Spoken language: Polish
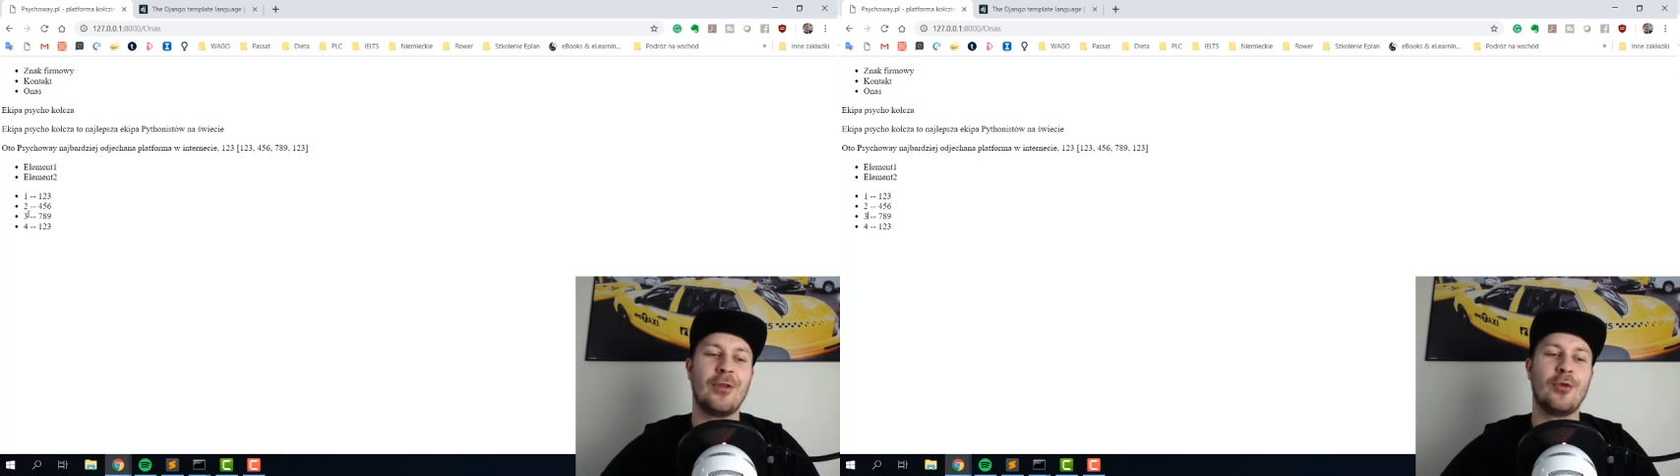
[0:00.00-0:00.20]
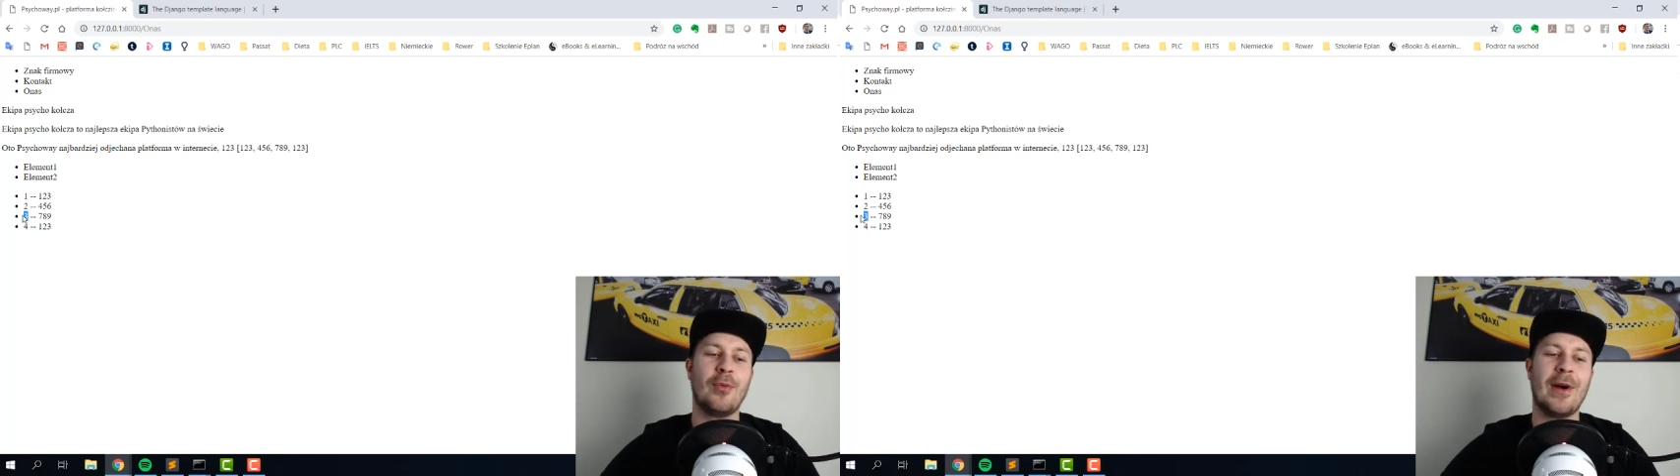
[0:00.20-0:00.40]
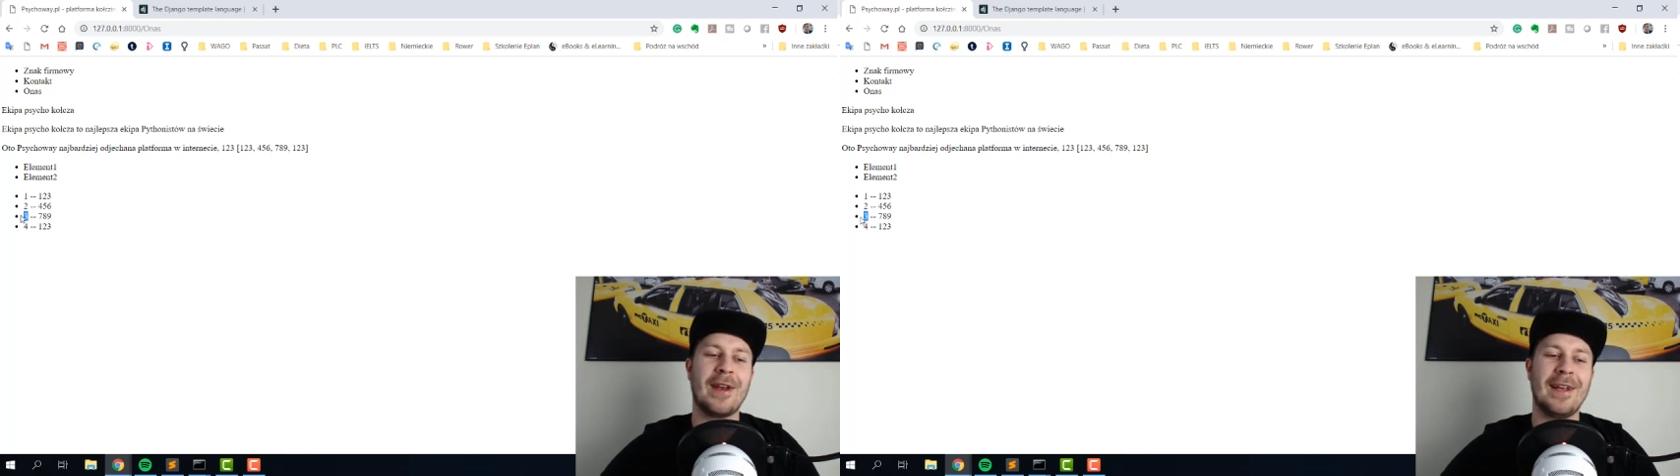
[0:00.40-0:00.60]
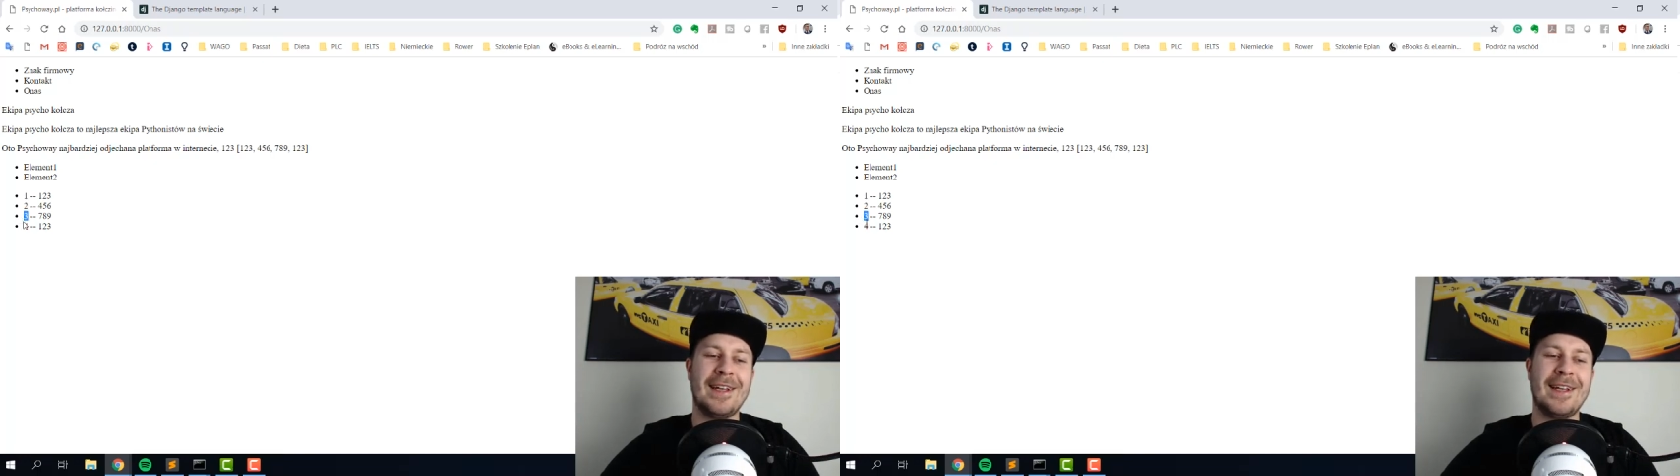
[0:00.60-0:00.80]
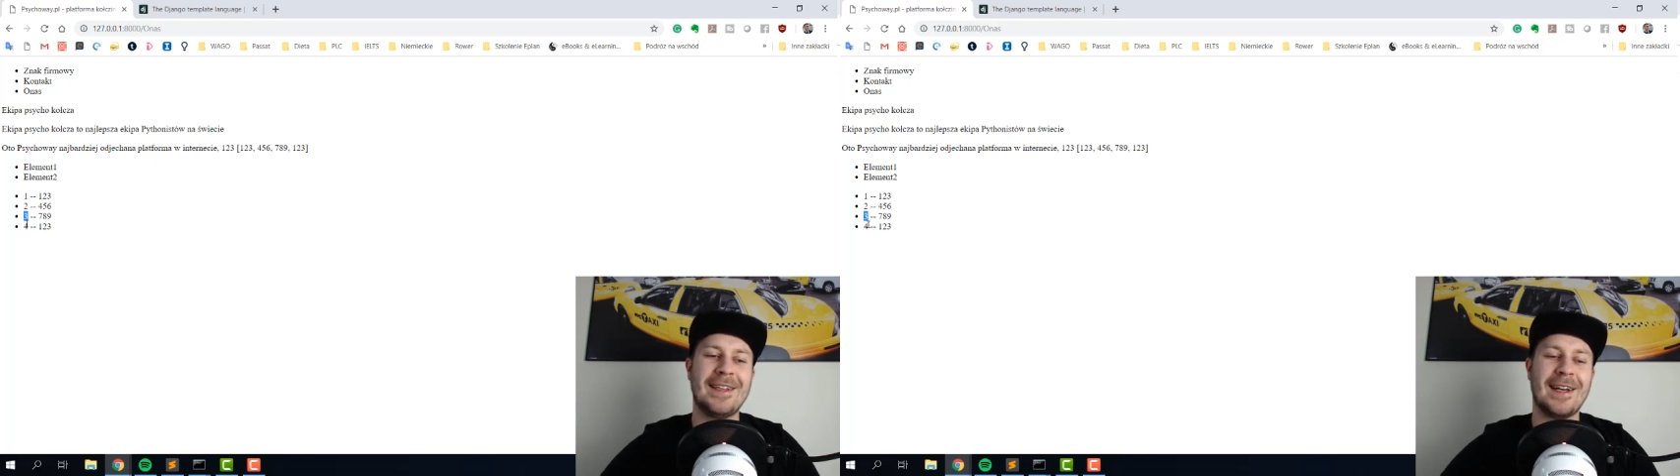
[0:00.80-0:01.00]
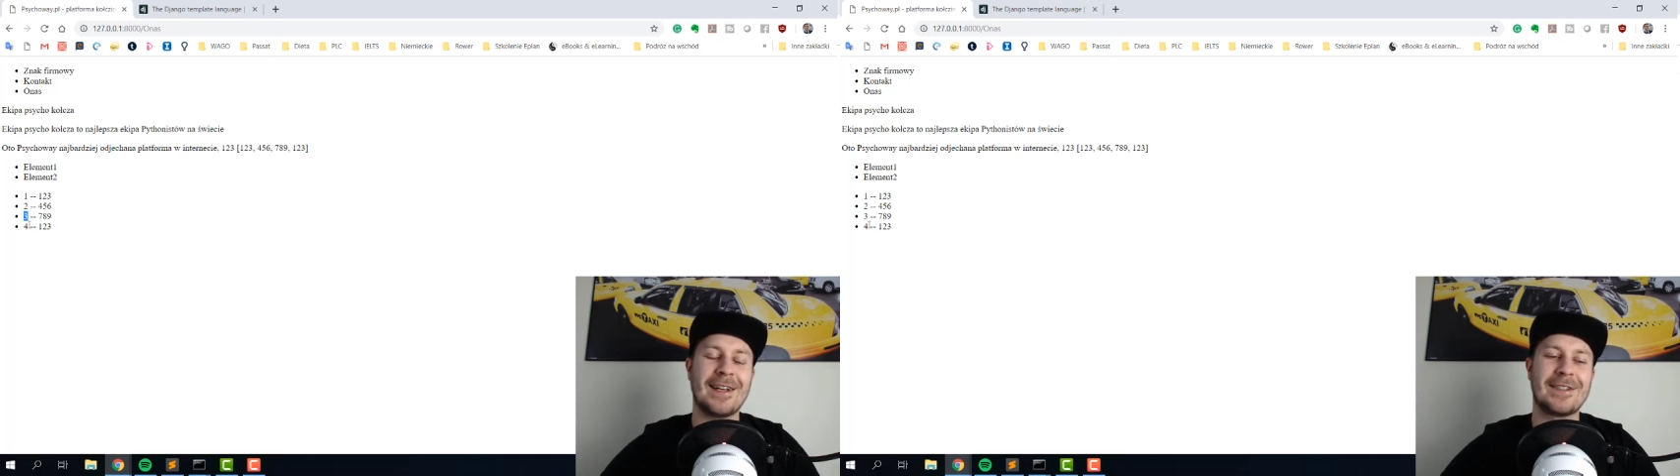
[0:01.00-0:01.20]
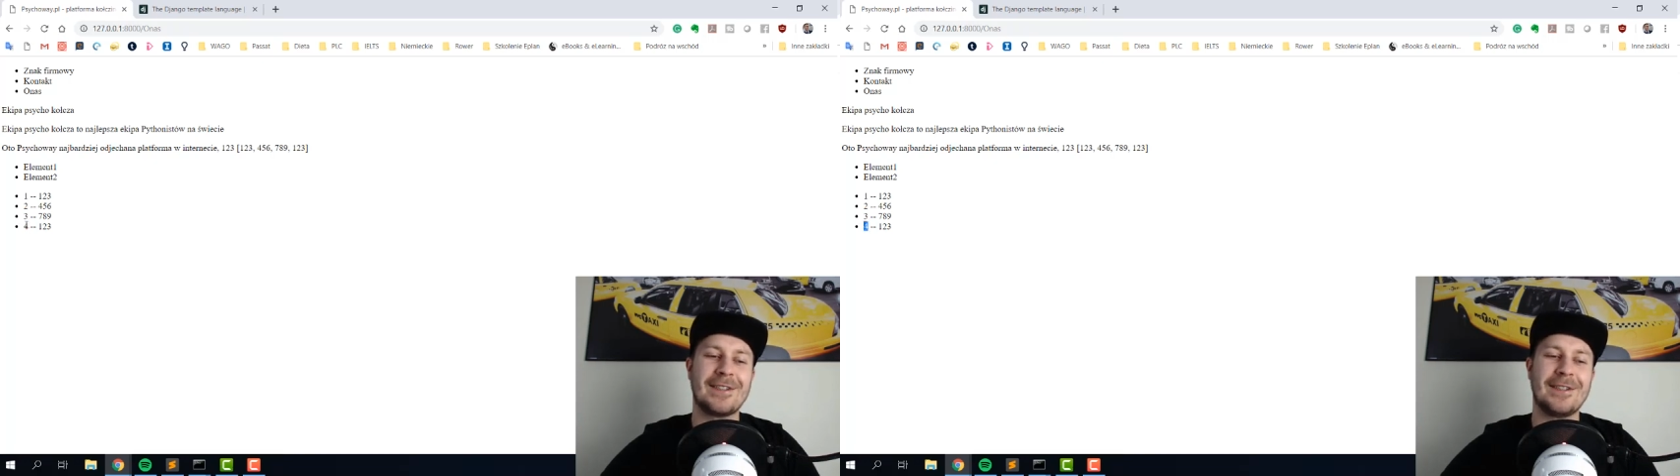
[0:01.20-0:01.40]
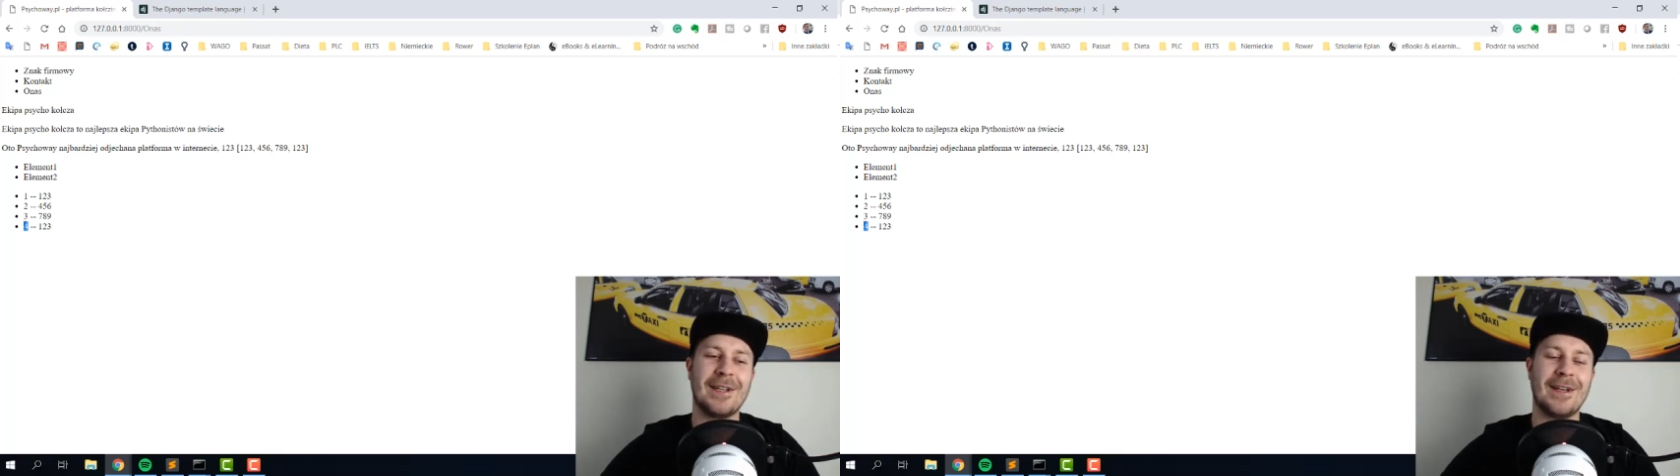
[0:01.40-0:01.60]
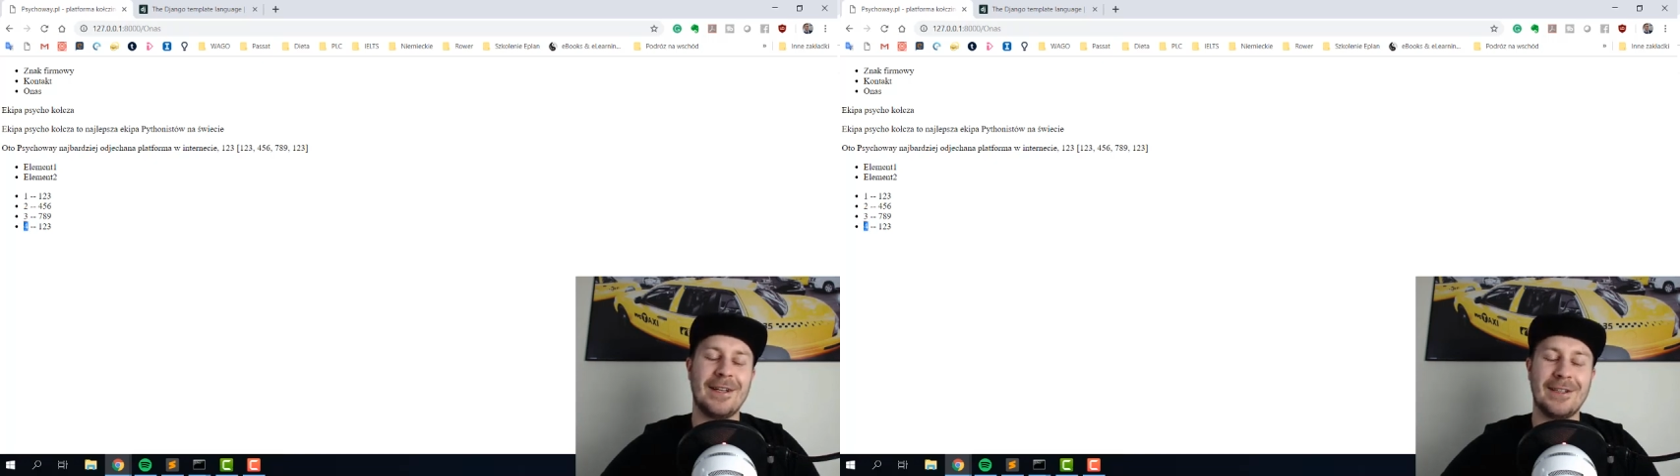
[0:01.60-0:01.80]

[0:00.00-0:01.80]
numery iteracyjne,